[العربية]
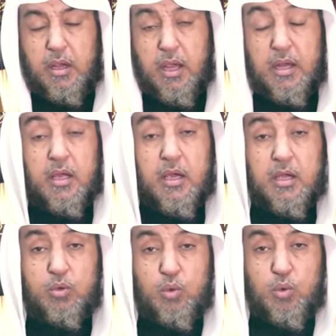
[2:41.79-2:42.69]

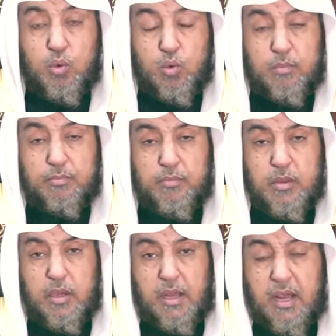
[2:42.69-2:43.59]
ألا أدلكم
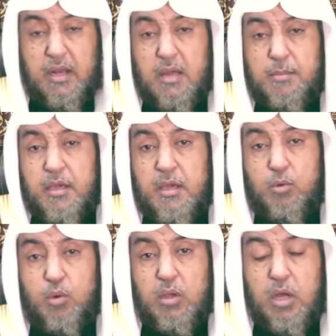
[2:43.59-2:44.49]
على ما
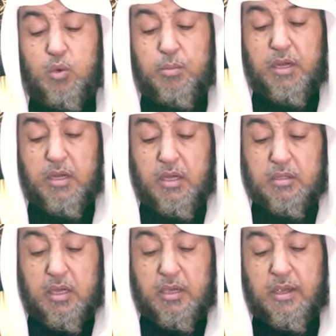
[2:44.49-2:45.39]
يمحو الله به
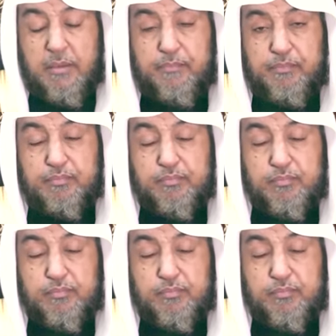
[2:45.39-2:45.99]
الخطايا